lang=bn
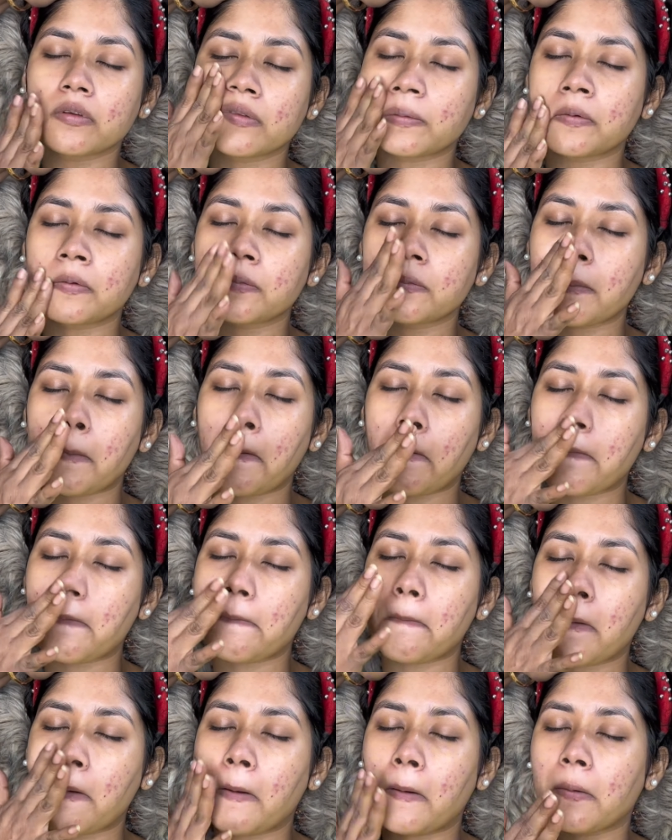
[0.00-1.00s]
আমরা জানি
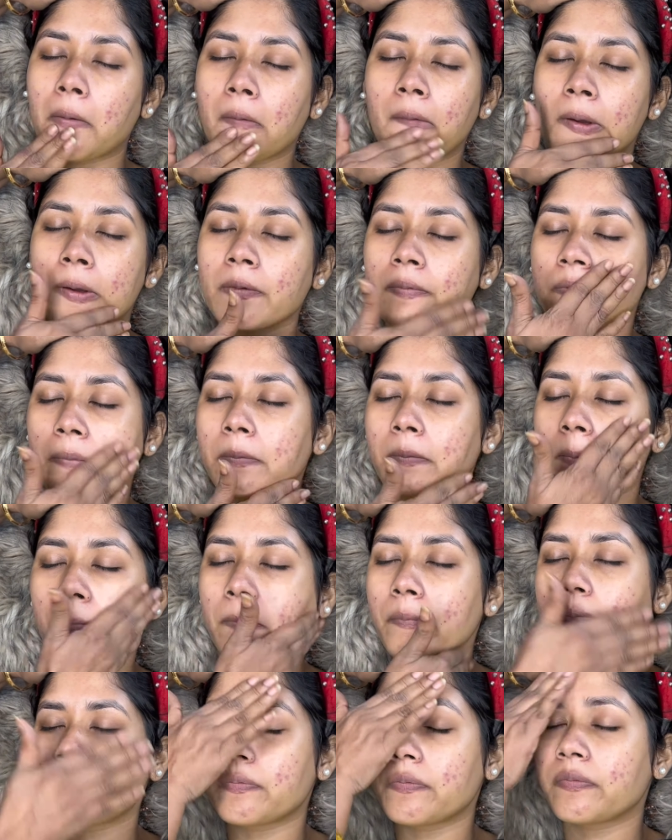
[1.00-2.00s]
আমাদের
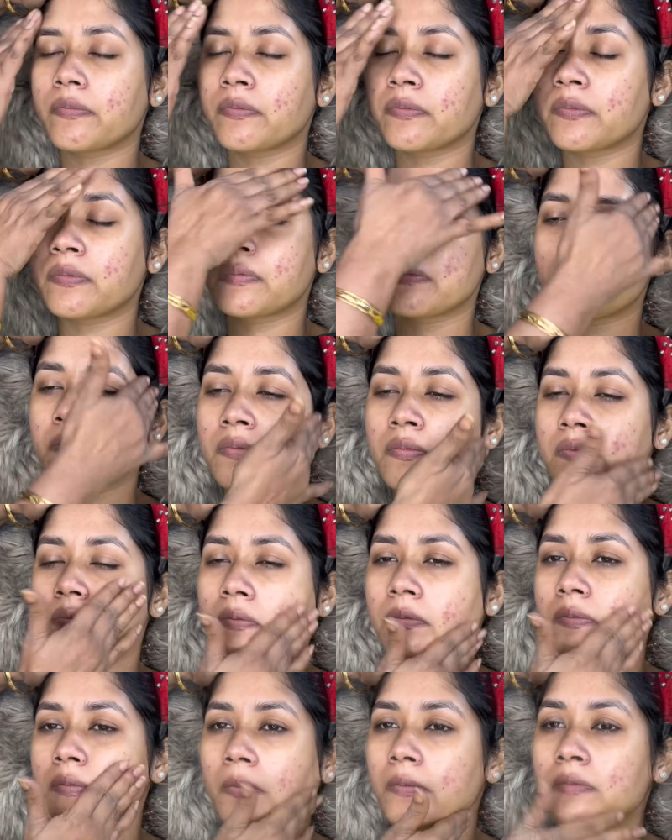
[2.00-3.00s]
যখনই আমরা কোনো
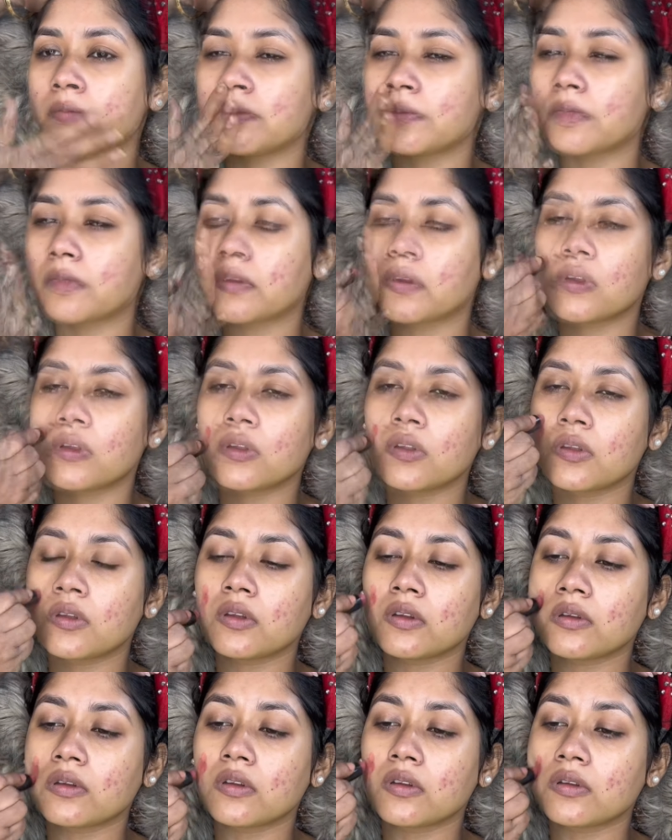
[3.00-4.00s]
মেকআপ করব
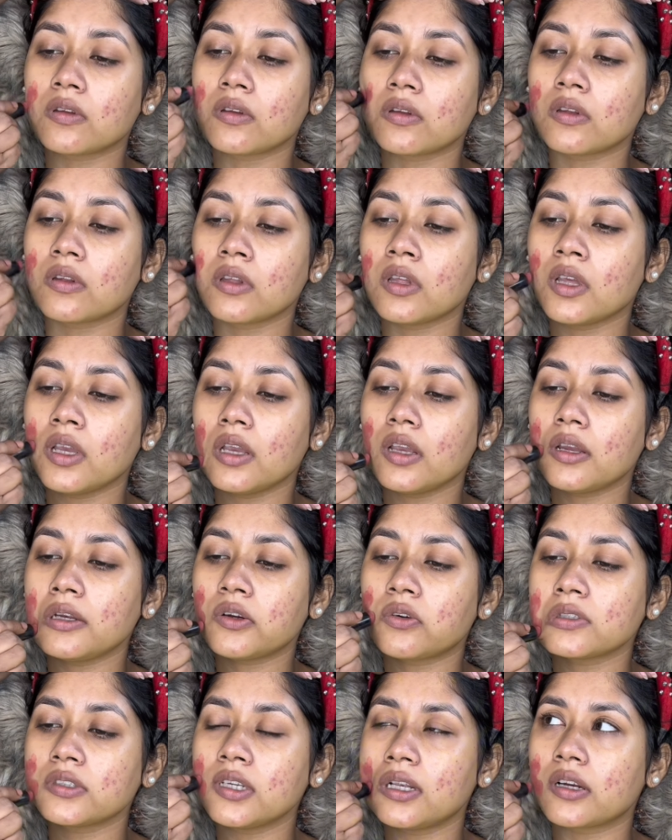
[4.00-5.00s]
শুরুতেই আমরা স্কিন
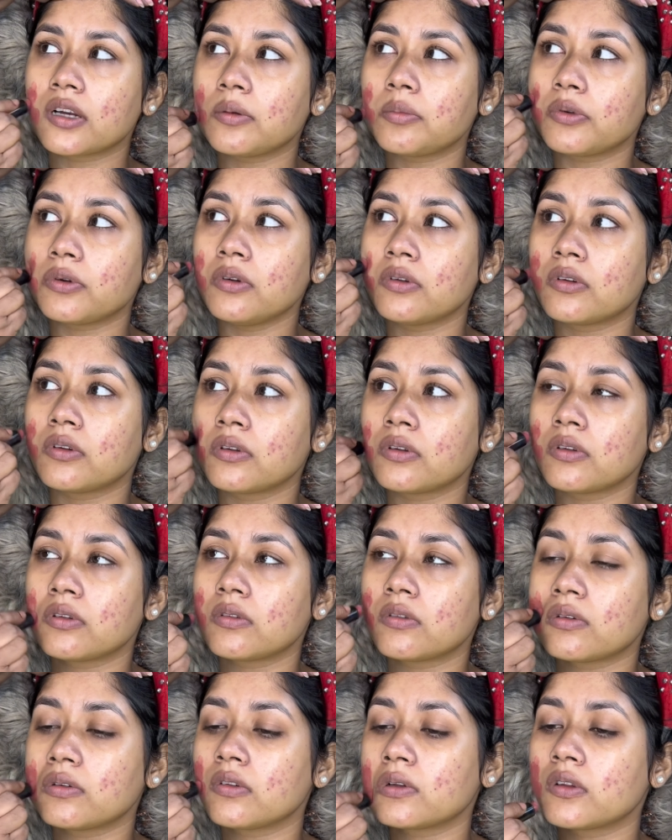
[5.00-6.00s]
কেয়ারটা ভালোভাবে
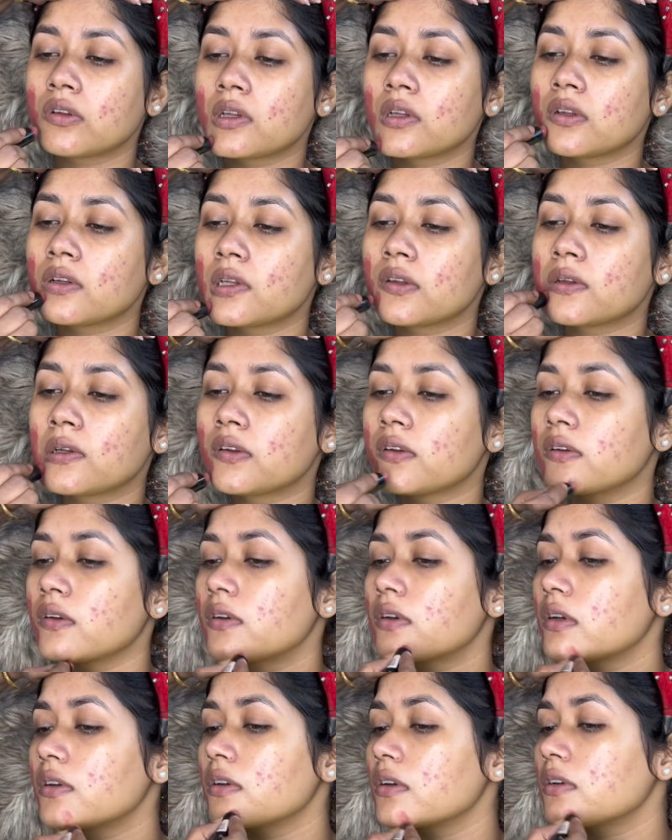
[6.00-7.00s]
করে নিতে হবে
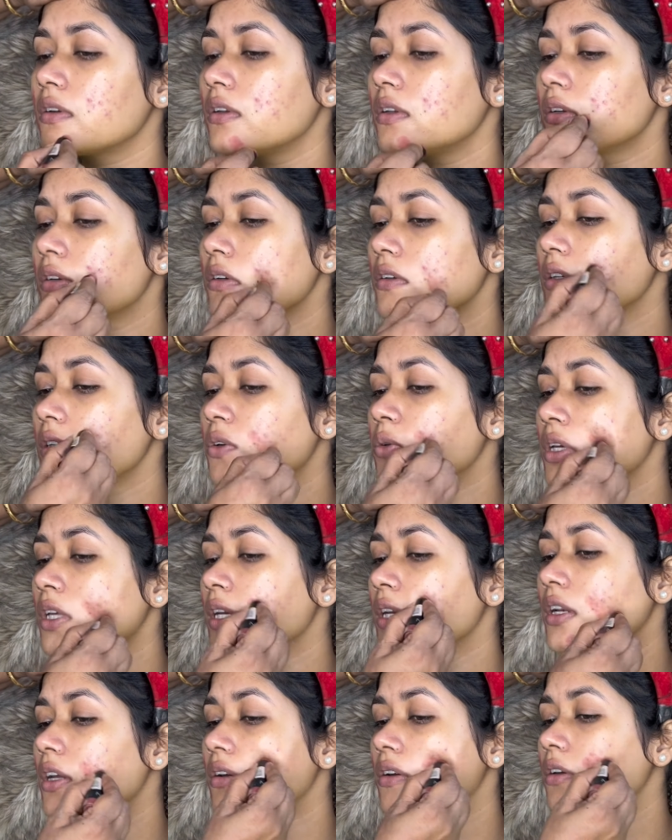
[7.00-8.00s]
তারপর পরই
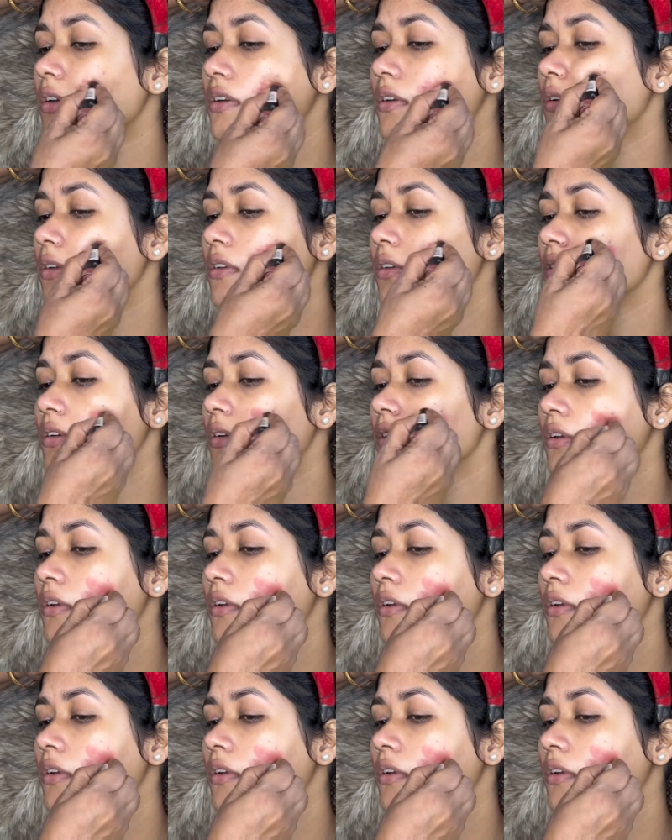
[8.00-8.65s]
আমরা মেকআপে